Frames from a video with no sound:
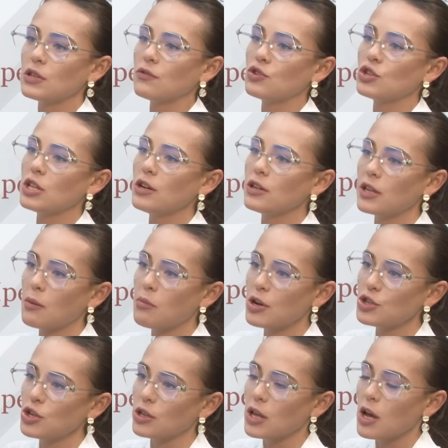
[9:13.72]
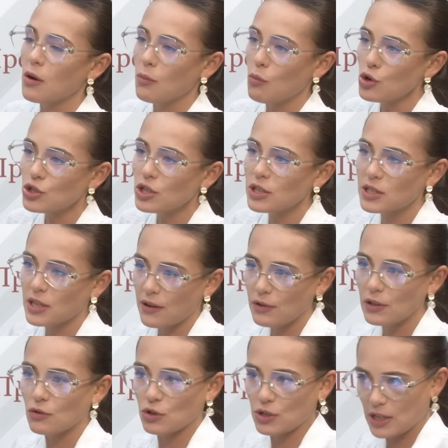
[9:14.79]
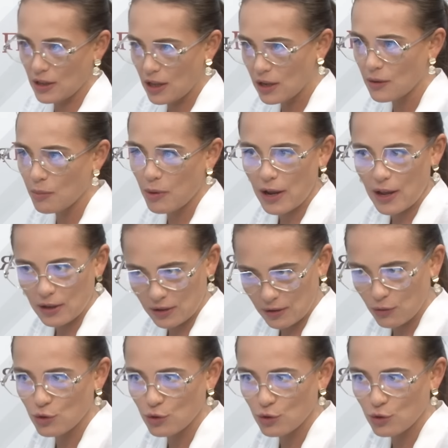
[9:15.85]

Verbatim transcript: взятого человека не обращает. Можно ли сравнить национальные проекты